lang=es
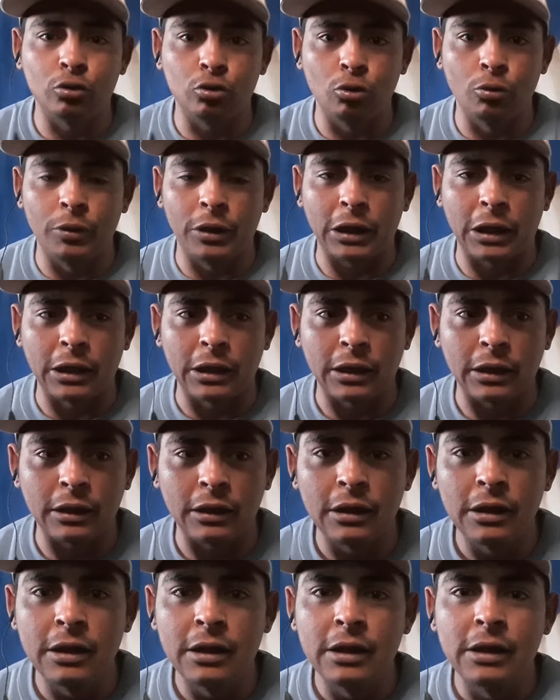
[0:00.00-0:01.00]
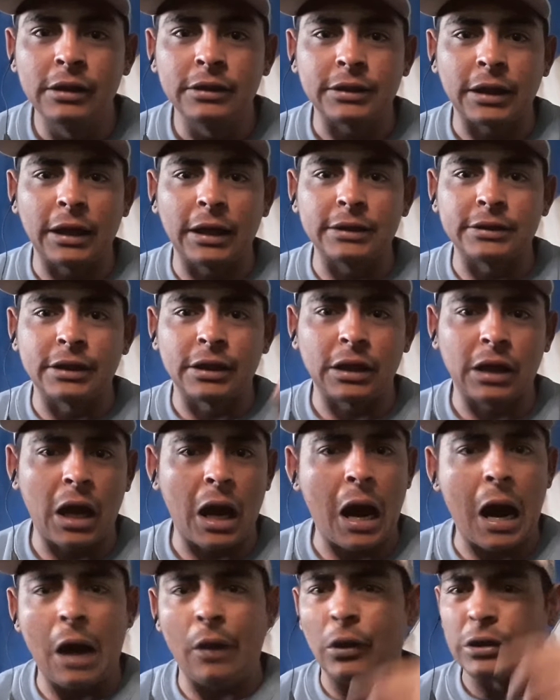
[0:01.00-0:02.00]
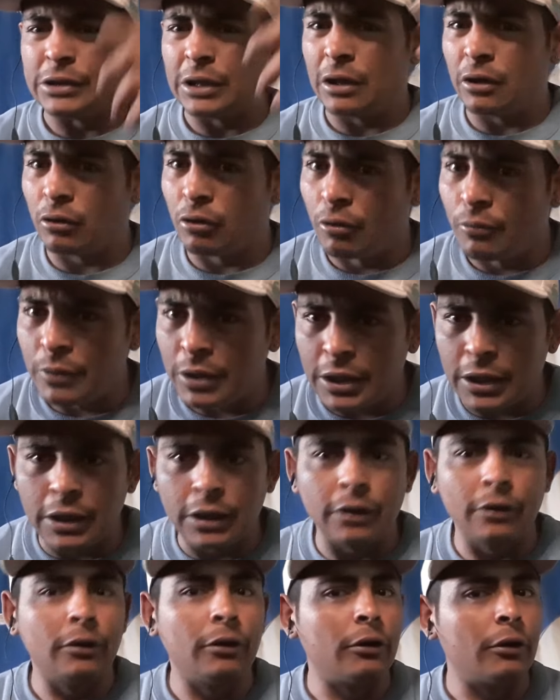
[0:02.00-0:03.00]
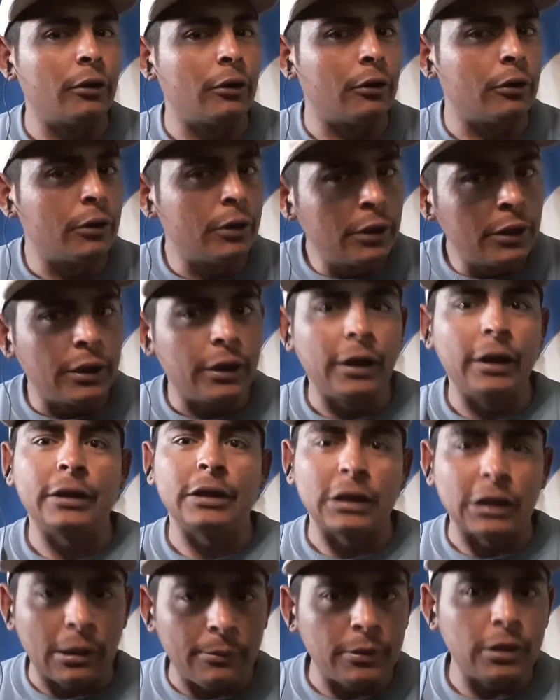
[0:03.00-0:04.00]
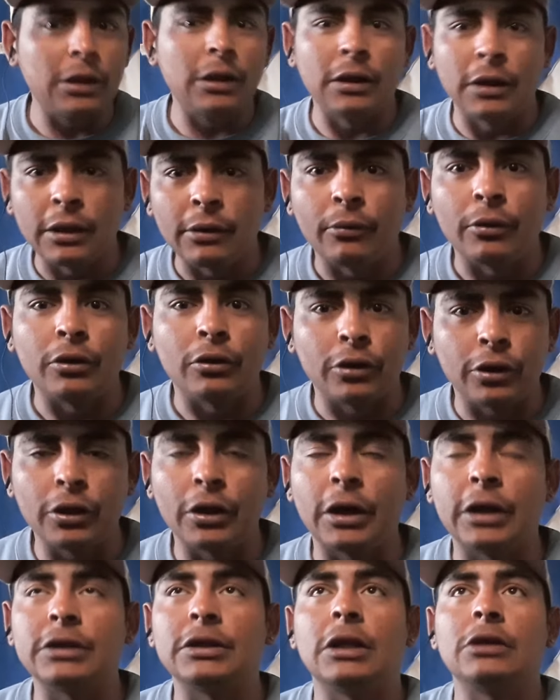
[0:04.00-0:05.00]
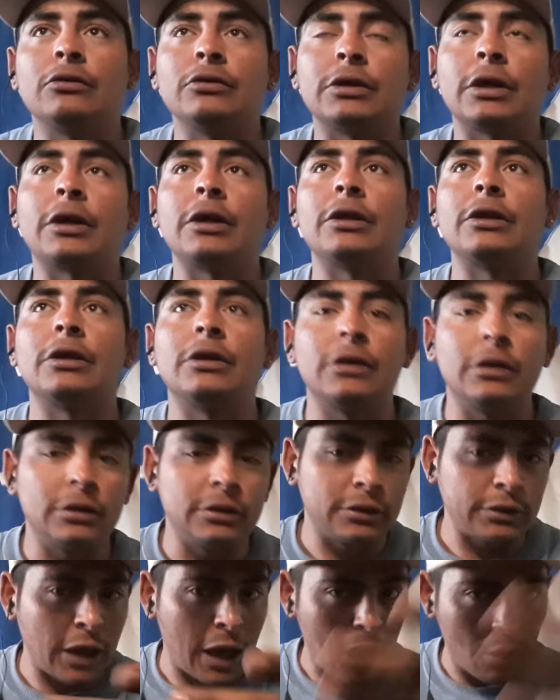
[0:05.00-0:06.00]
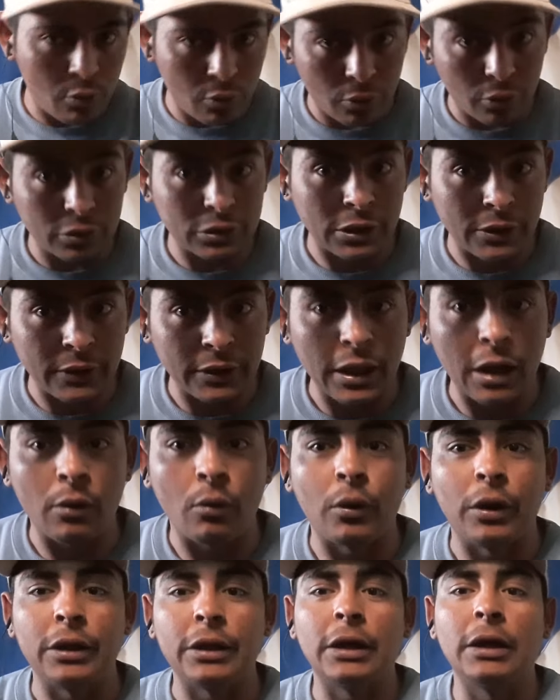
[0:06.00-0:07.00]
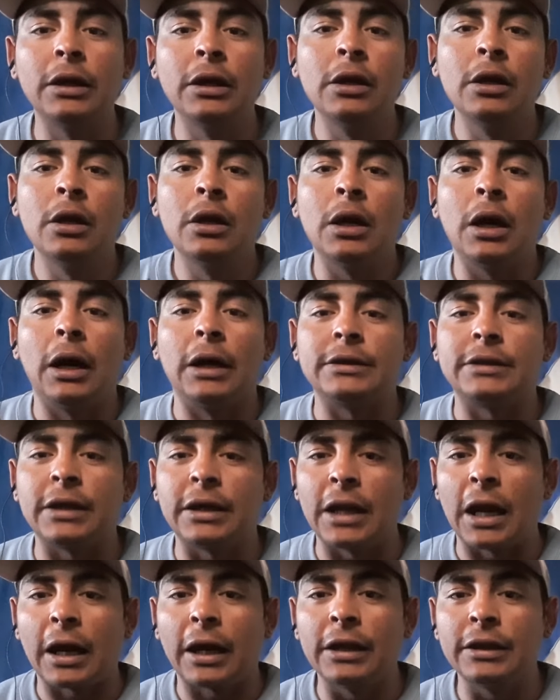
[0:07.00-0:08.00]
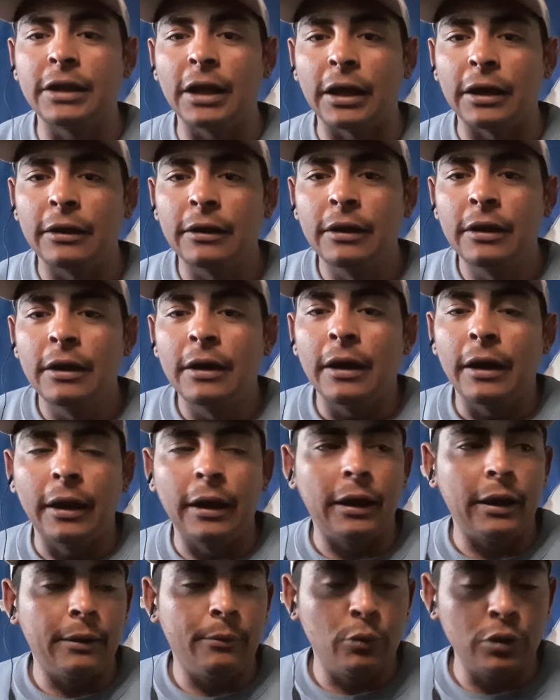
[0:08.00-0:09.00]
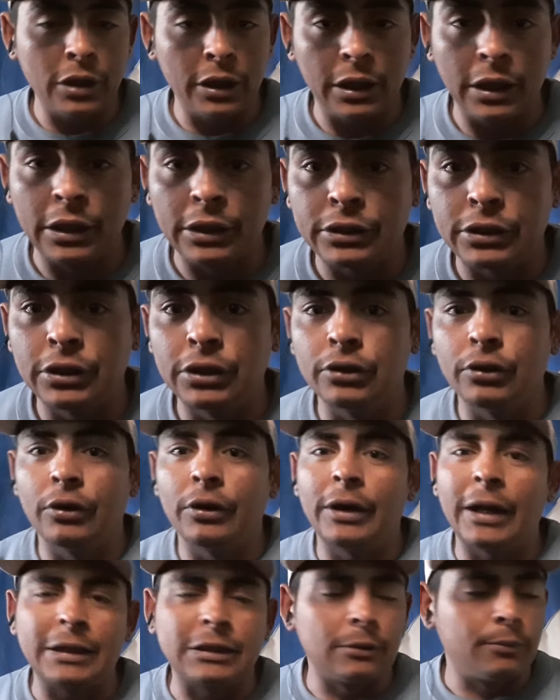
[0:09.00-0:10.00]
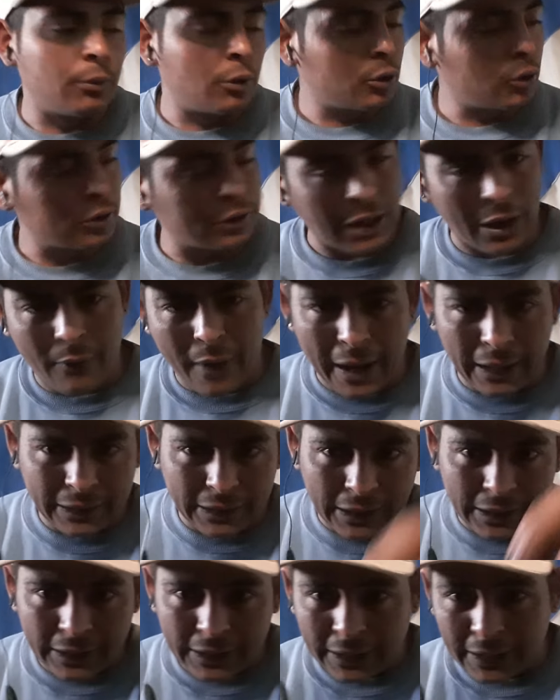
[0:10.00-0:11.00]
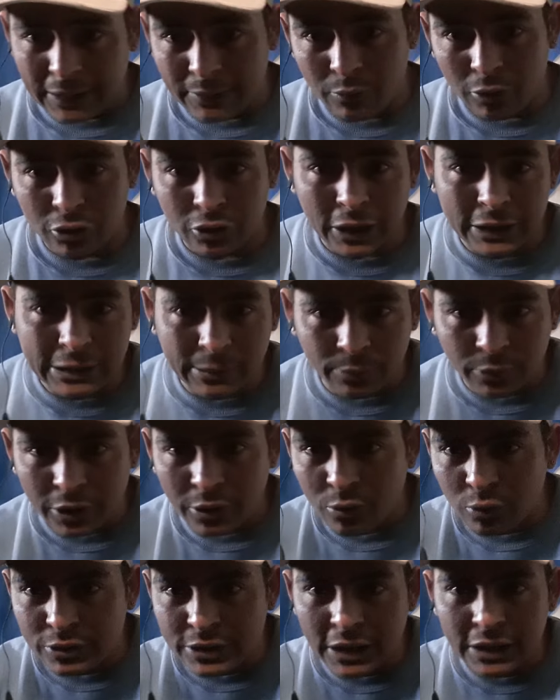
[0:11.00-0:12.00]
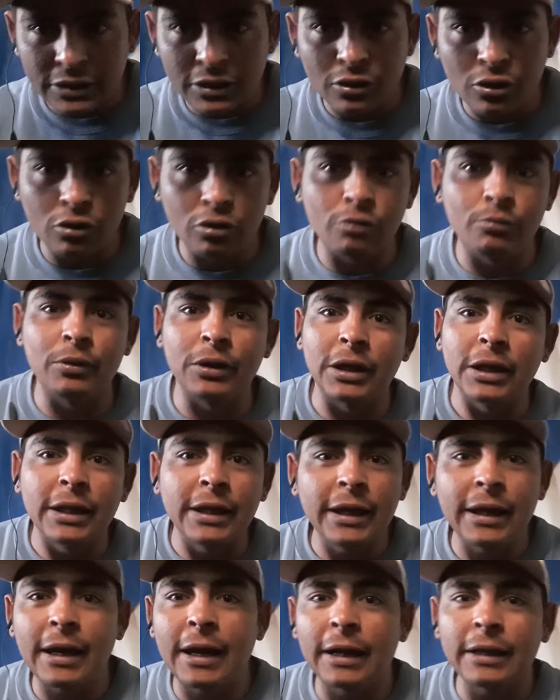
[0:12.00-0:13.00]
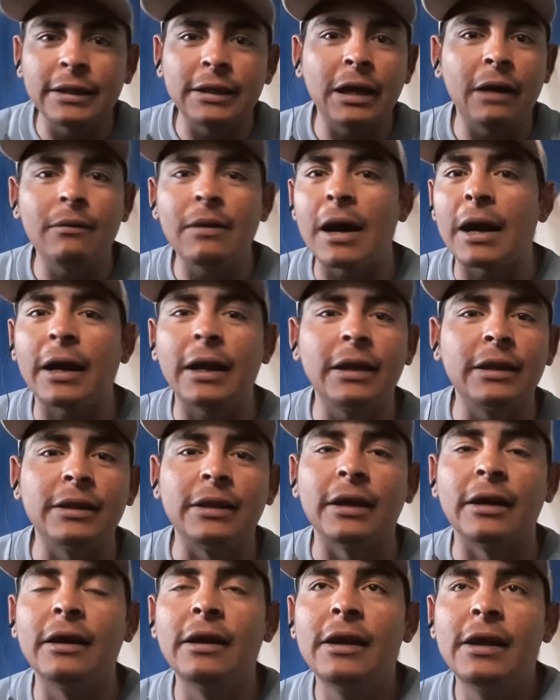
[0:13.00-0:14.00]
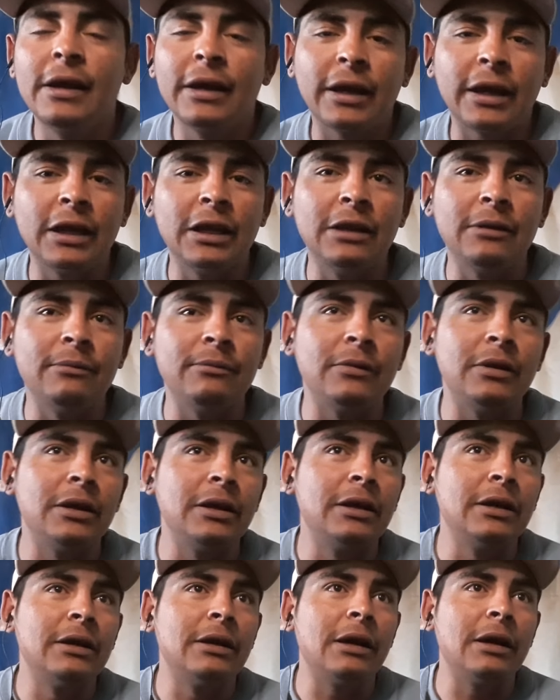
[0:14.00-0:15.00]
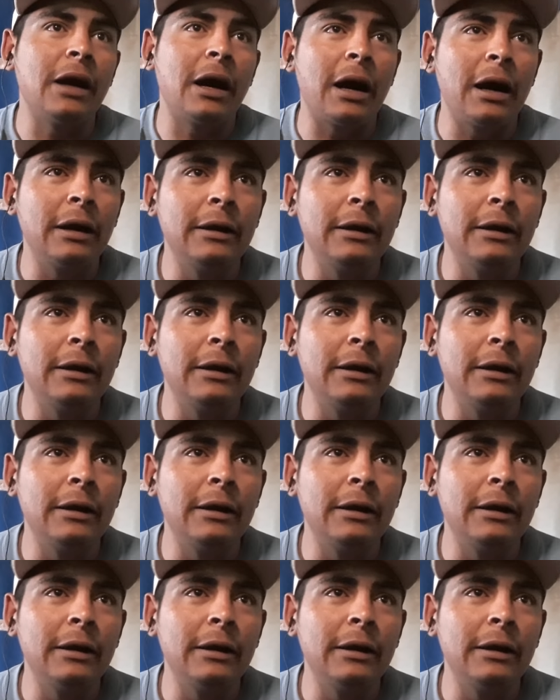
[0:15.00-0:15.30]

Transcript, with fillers: youtubers que se han acercado a charlar conmigo, este, también, eh, bueno, quiero agradecer a toda los gente Ya algunos se dan cuenta. Así que la gente, eh, muy agradecido, gracias por todo ese aguante y bueno, gracias por escuchar este loco porque le encanta hablar gente. Quieren, eh,